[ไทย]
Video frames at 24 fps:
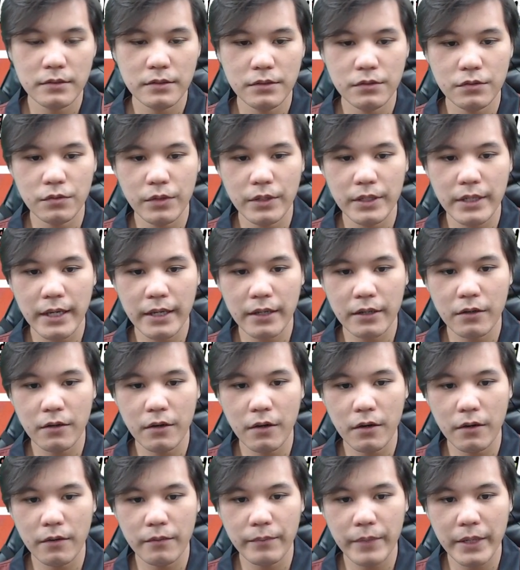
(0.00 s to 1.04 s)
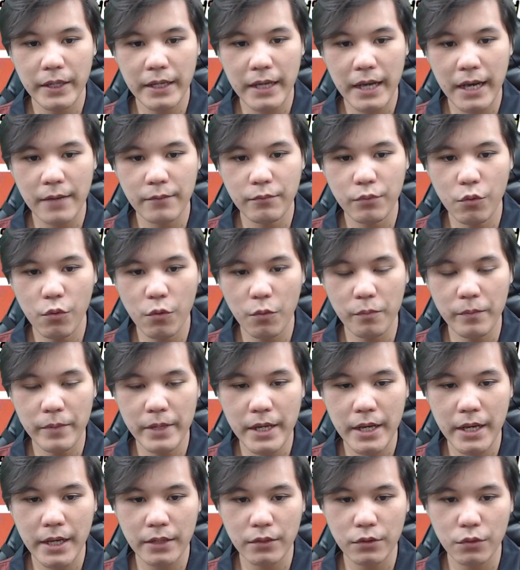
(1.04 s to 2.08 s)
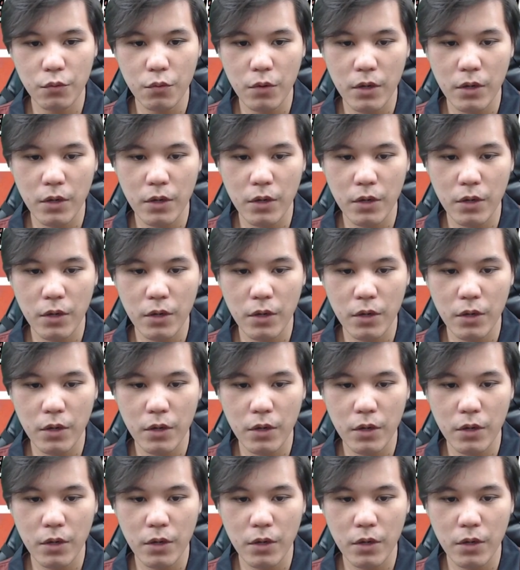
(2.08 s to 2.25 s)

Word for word: ซึ่งส่วนใหญ่ก็เป็นการผูกเบี้ย